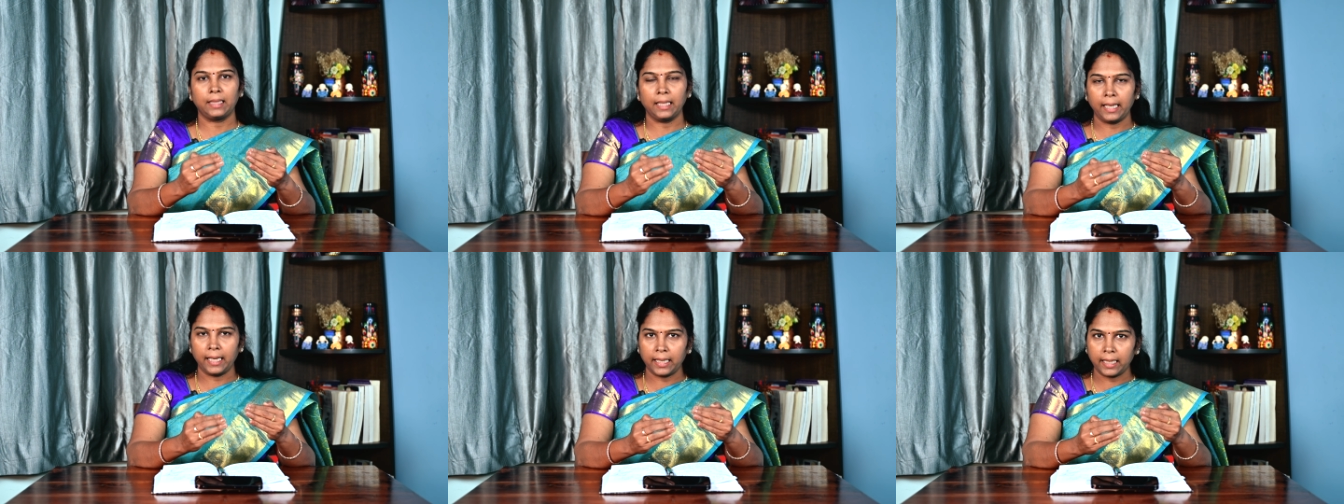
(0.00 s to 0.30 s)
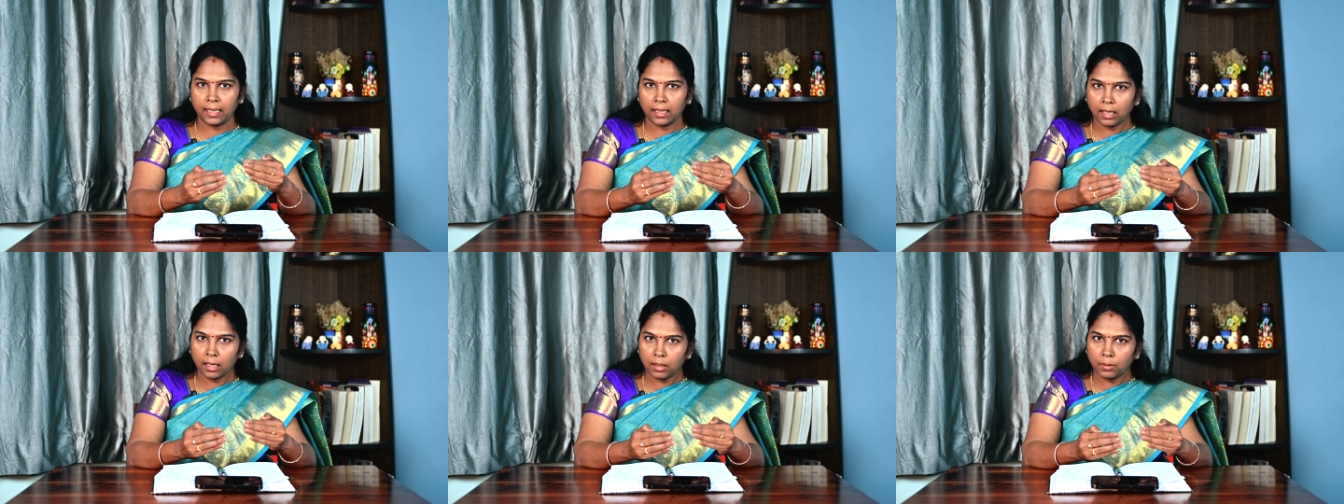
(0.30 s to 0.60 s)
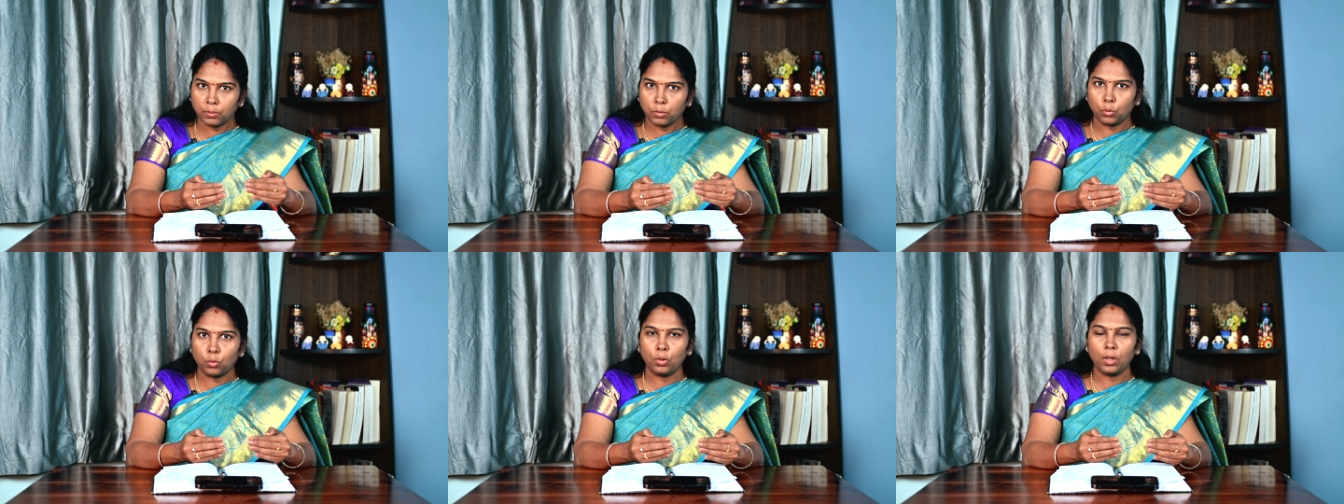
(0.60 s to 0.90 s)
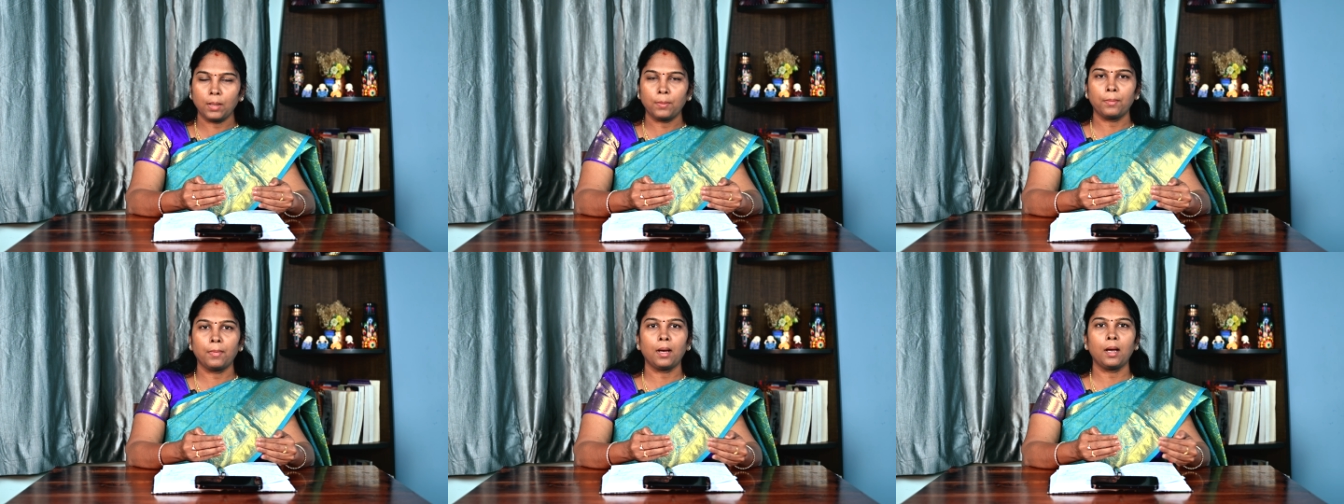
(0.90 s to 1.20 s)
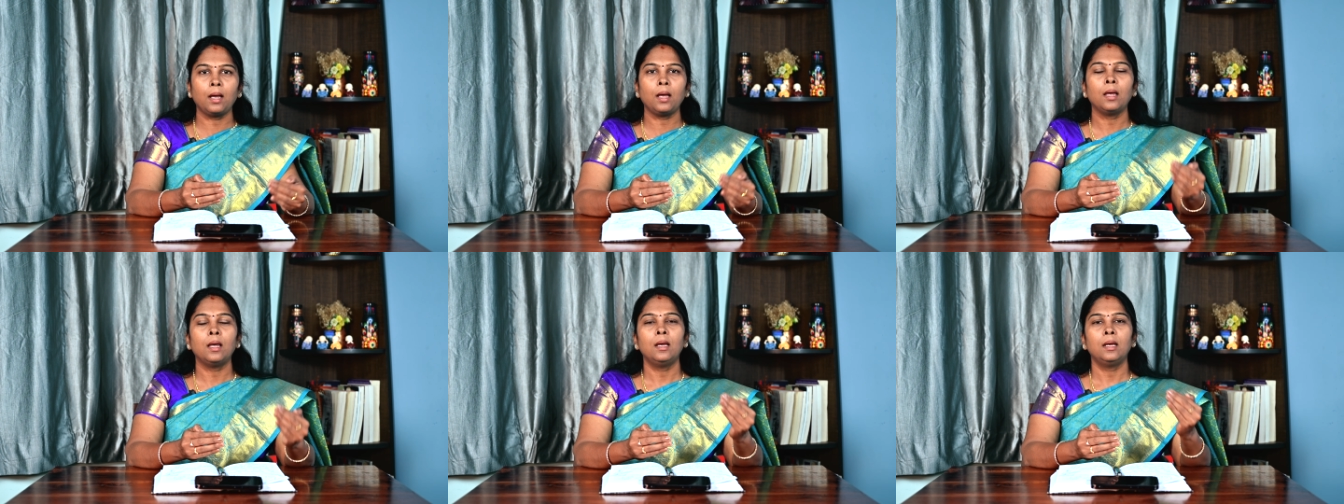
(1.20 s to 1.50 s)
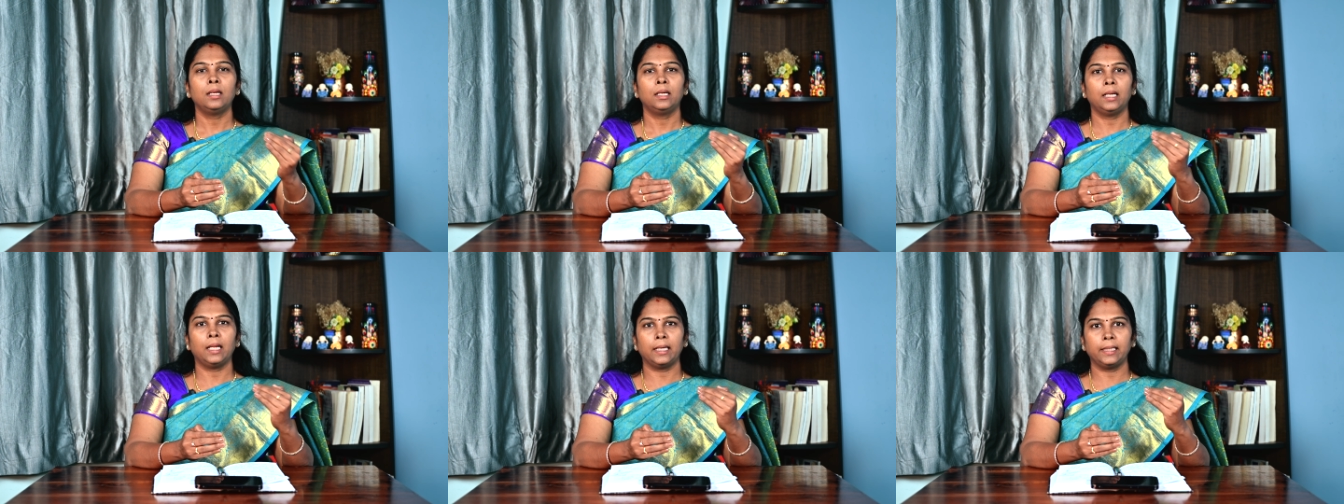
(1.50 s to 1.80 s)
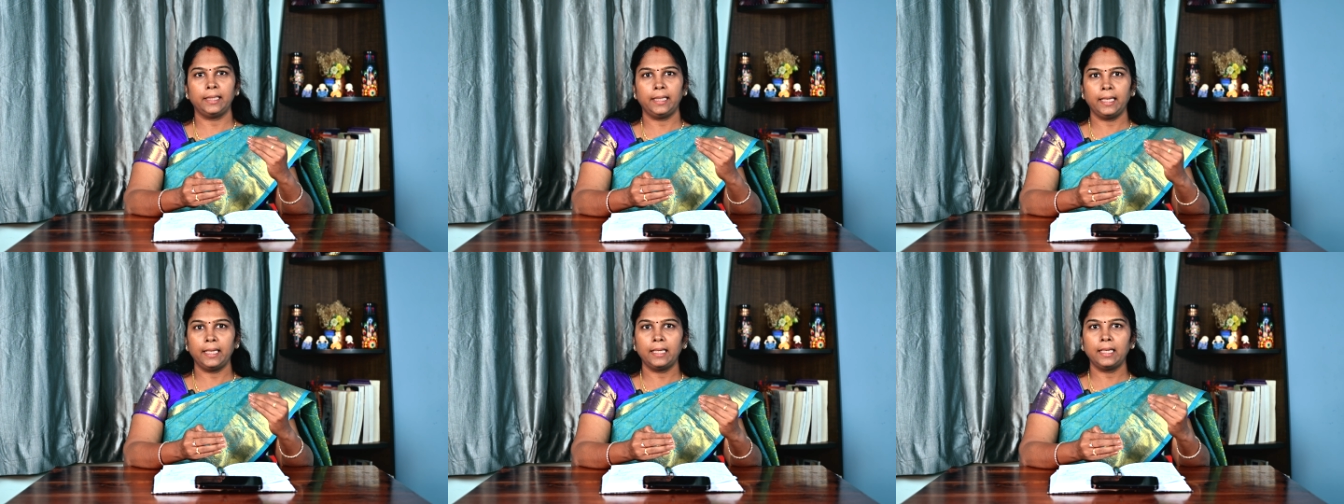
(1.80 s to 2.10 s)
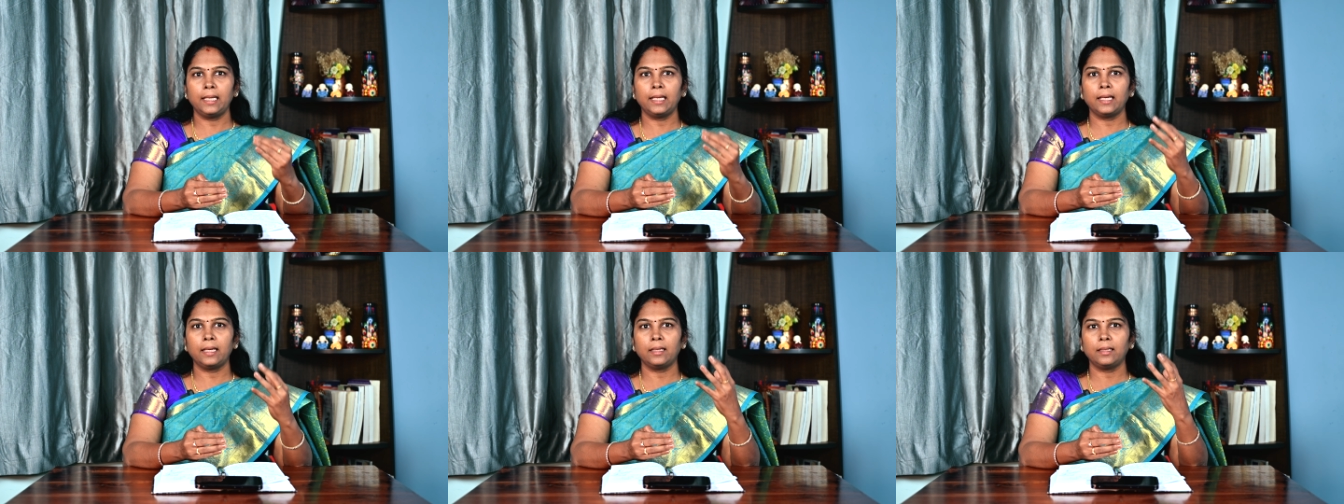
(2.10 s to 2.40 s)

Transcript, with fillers: தேடல்கள் மூலமாக நான் என்ன